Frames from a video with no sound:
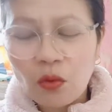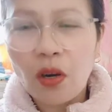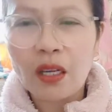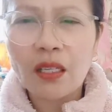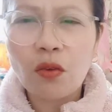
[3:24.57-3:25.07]

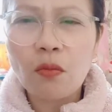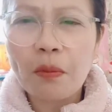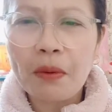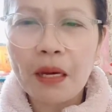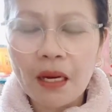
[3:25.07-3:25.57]
Wala kasi akong
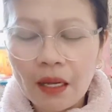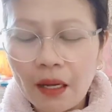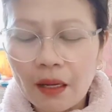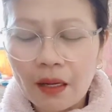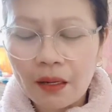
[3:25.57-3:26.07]
mapili
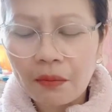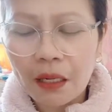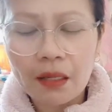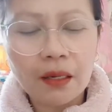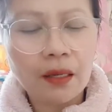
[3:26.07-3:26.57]
na
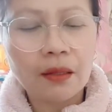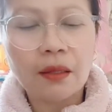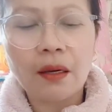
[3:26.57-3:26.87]
maganda-ganda.